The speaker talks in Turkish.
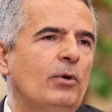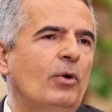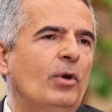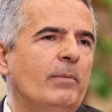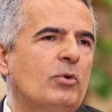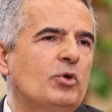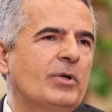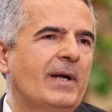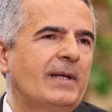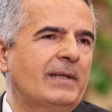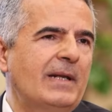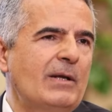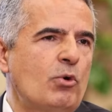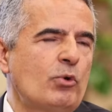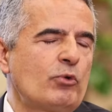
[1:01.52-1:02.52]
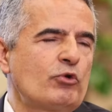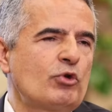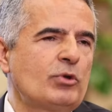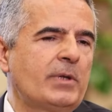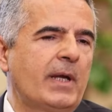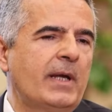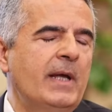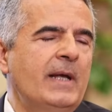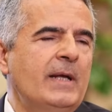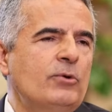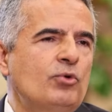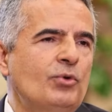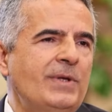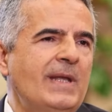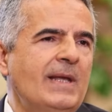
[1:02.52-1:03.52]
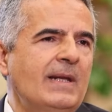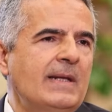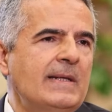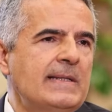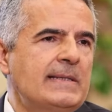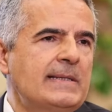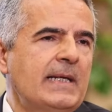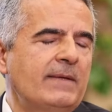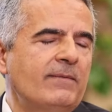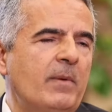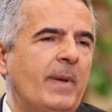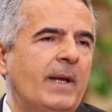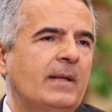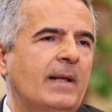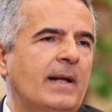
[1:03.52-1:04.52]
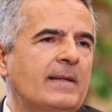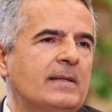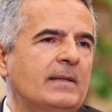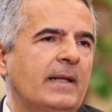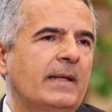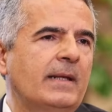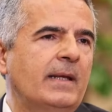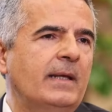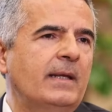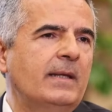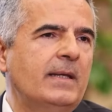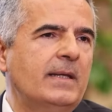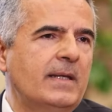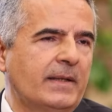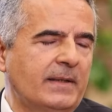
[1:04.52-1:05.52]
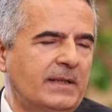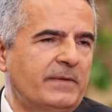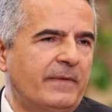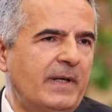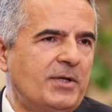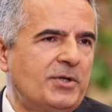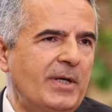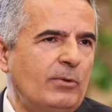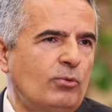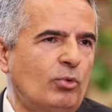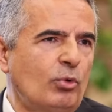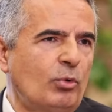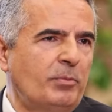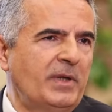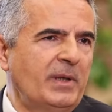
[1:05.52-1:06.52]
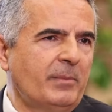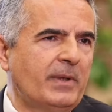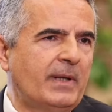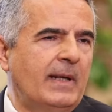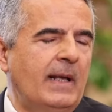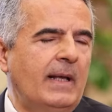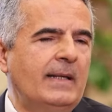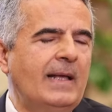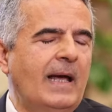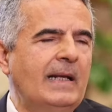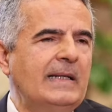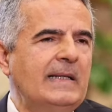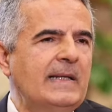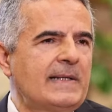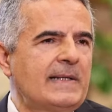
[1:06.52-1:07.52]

terörle mücadele konusunda Türkiye'nin istek ve beklentilerine yanıt verecek durumda mı? Yani